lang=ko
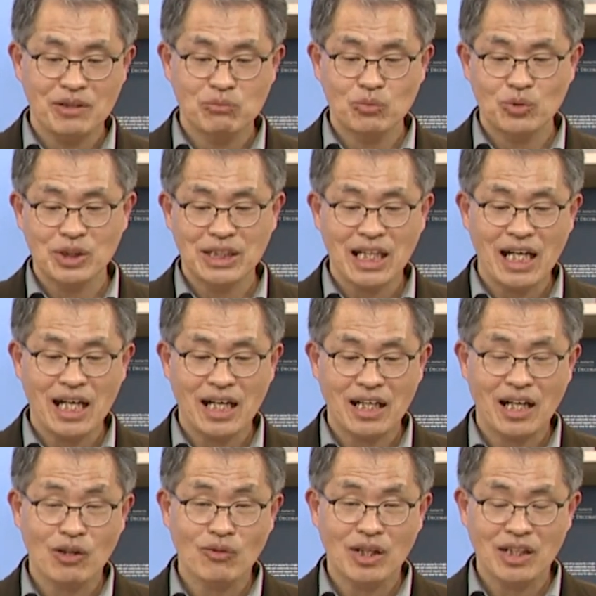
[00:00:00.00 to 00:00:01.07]

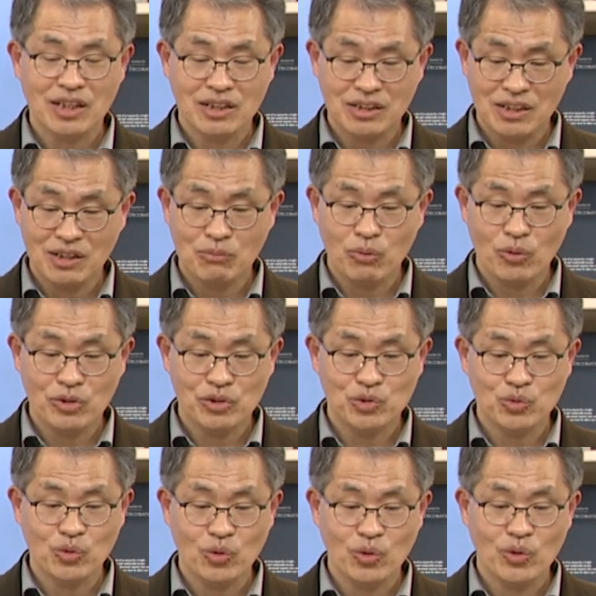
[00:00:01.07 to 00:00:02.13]
인물이다라고 하는 것들을
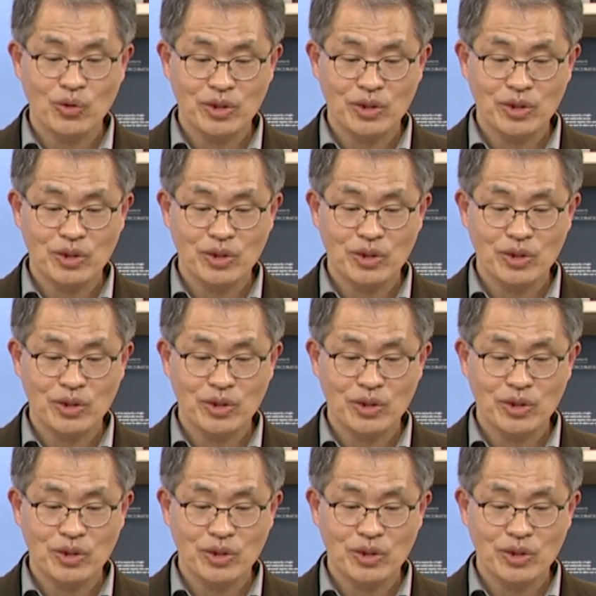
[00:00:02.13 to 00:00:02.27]
보여주고